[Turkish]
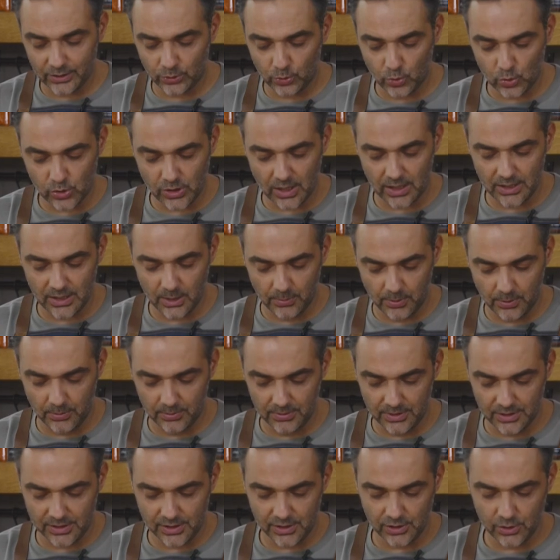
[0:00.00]
güzel
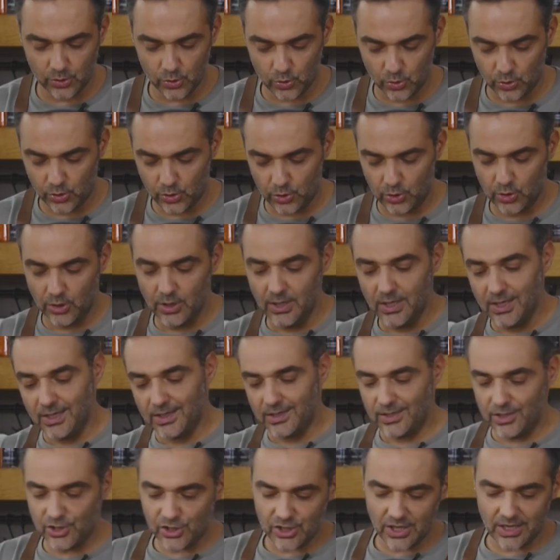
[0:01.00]
yapabilirsiniz. Çünkü
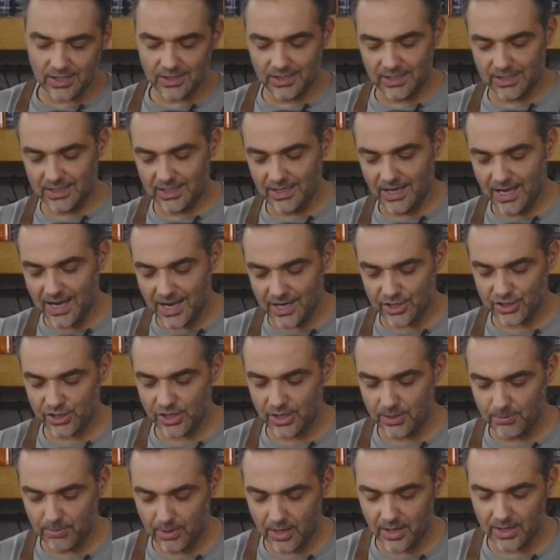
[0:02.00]
içerideki her
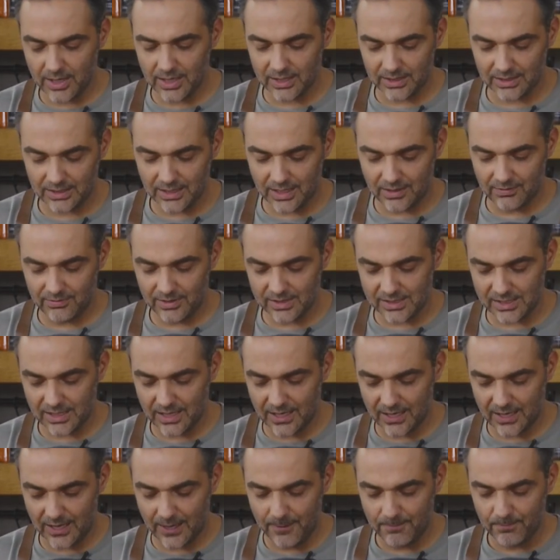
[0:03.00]
şey baharatlar
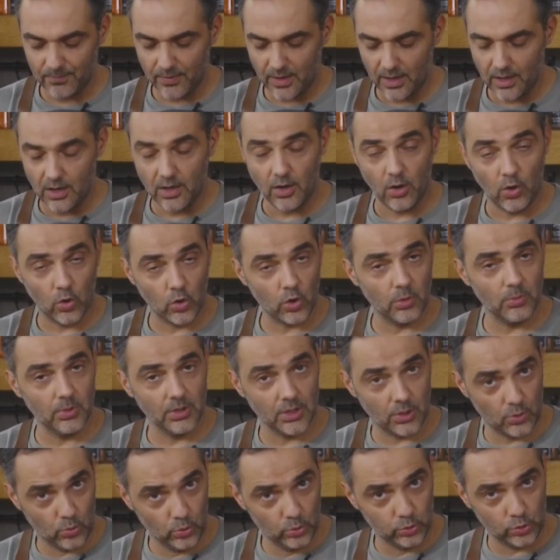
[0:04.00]
vesaire
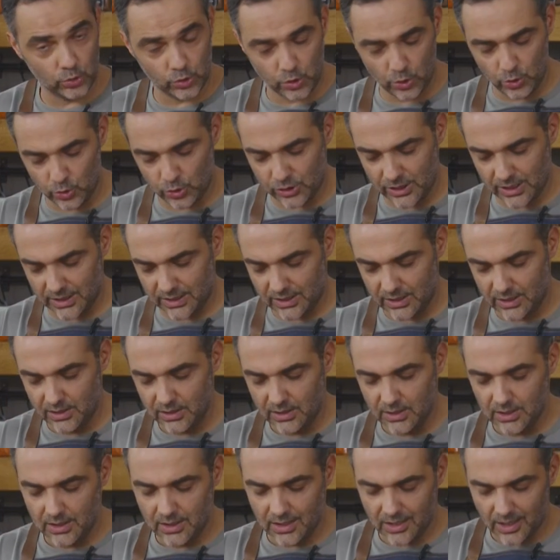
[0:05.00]
aromalar oldukça yüksek.
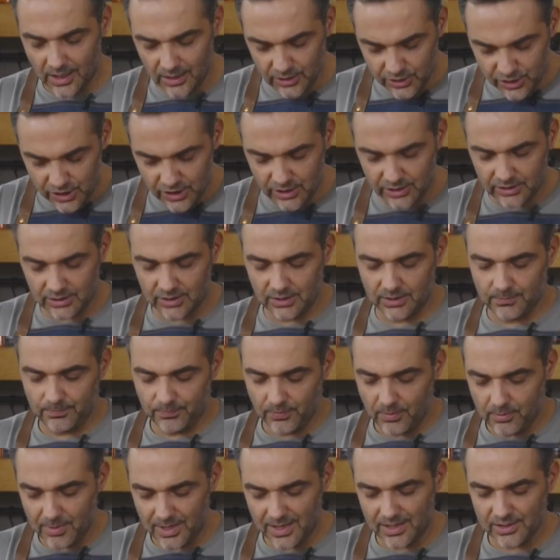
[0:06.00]
Kalça eti
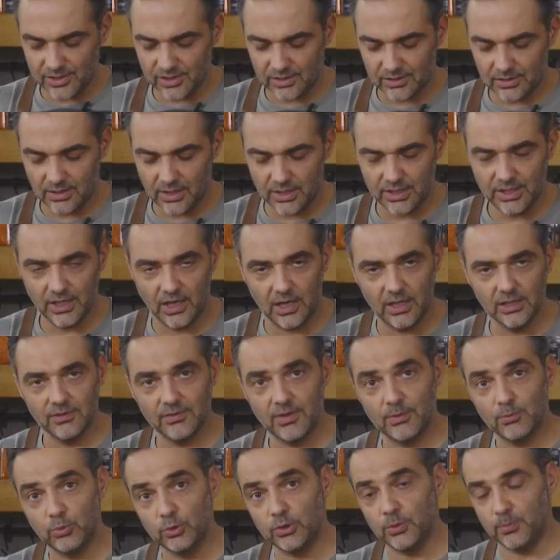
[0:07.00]
birazcık daha yağlı
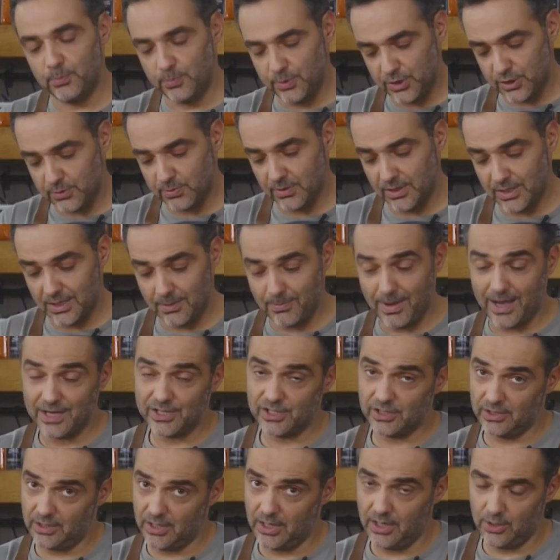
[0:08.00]
ve bu tip pişmelere
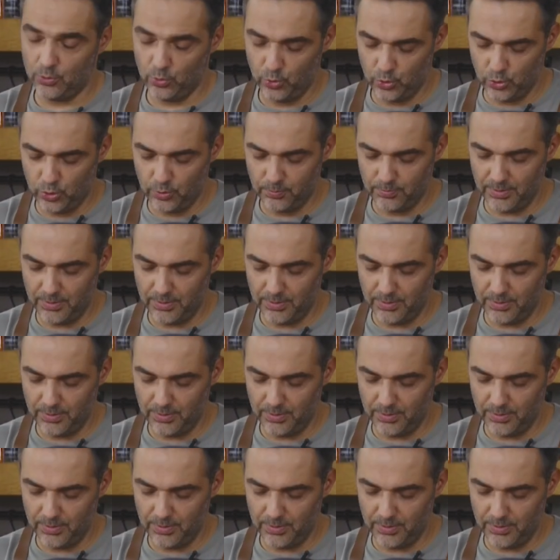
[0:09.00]
bence daha uygun